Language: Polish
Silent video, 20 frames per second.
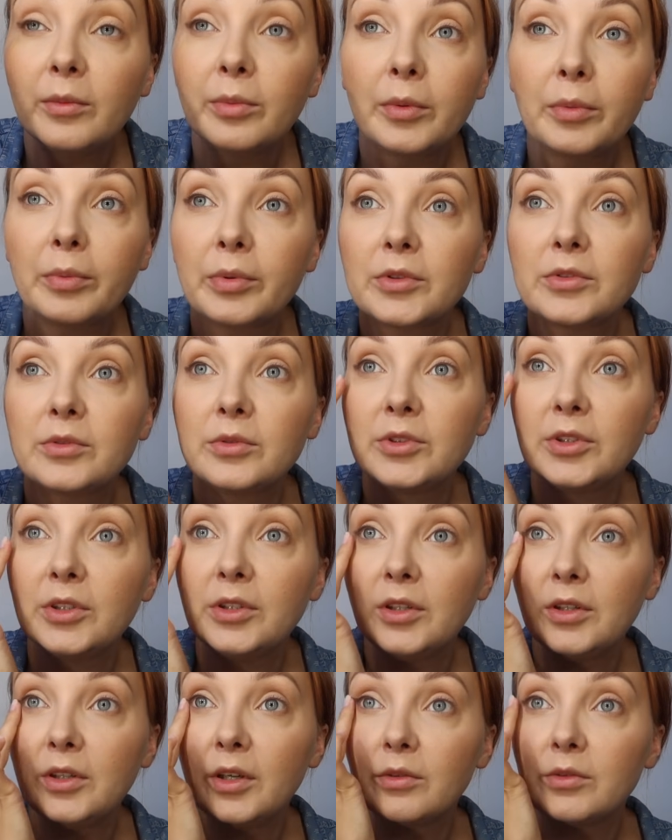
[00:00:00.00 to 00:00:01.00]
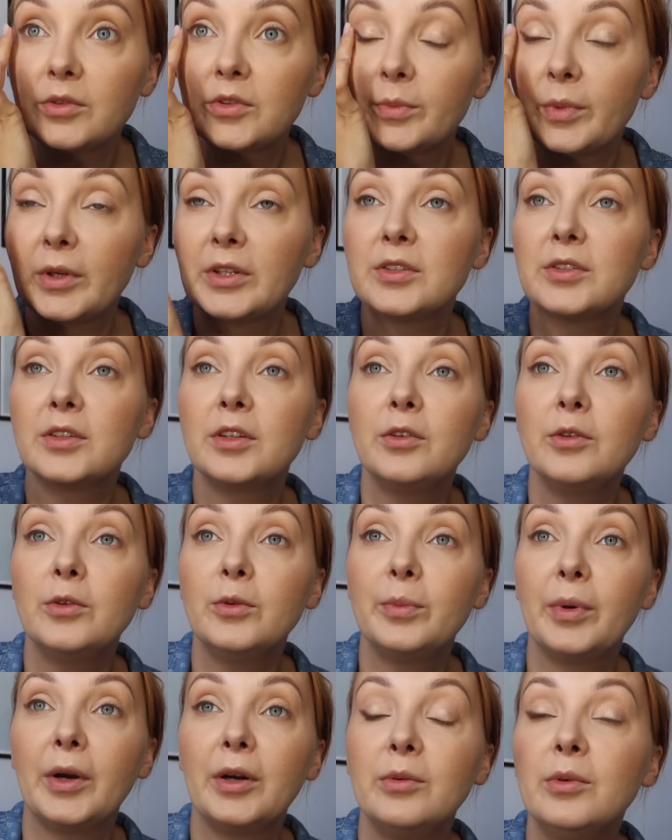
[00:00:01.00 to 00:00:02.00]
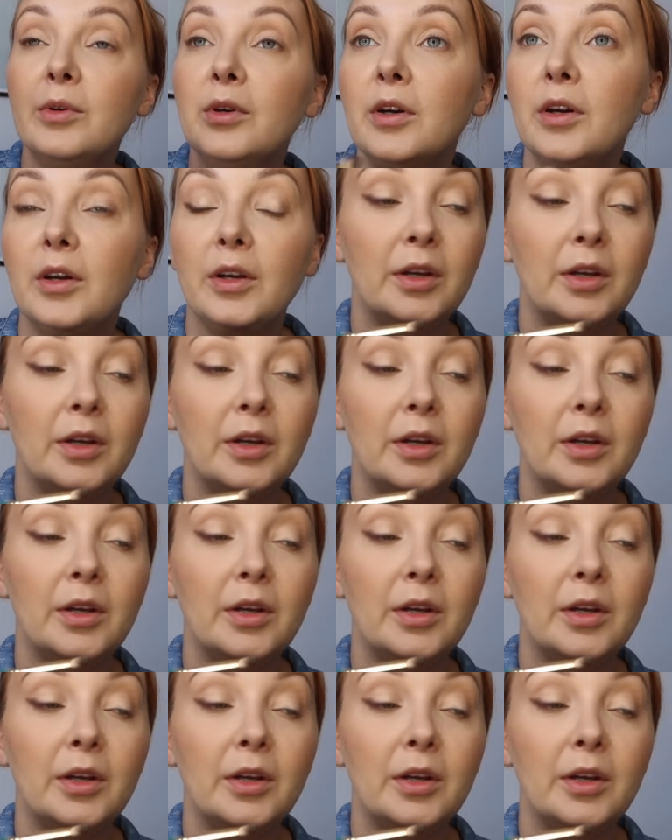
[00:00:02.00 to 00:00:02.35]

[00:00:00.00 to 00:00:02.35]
po prostu się nie dało spać z tego upału.